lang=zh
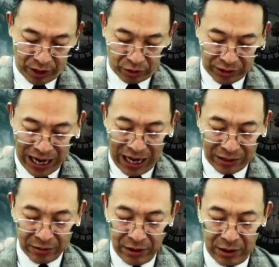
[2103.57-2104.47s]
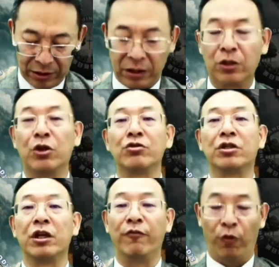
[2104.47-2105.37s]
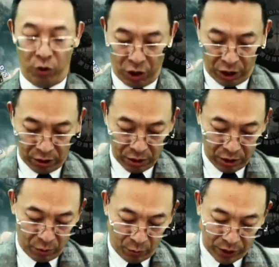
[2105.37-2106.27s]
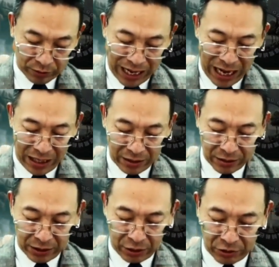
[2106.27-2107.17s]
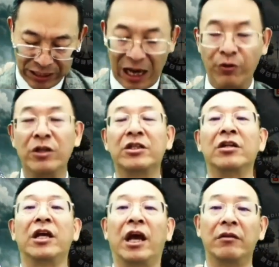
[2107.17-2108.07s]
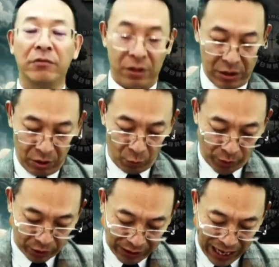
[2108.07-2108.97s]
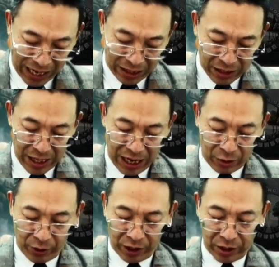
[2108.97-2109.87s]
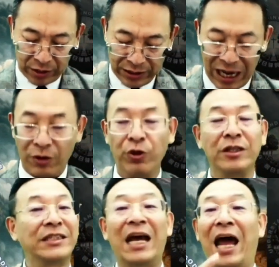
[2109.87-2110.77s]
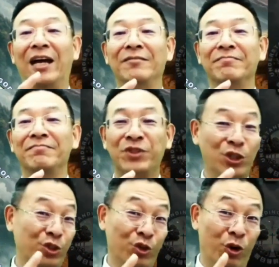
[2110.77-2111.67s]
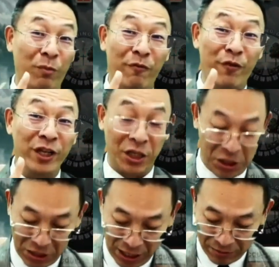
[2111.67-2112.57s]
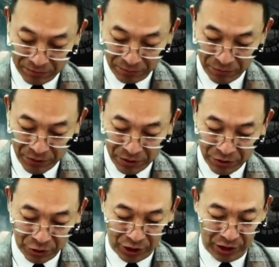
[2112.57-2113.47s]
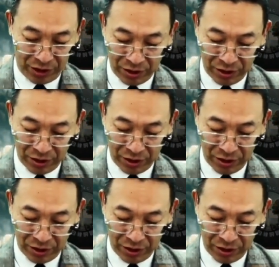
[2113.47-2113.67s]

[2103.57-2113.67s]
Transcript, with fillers: 有他能够从死里复活，唯有他能够驾云升天，唯有他还会驾云再来。这就是我们福音的信仰。所以，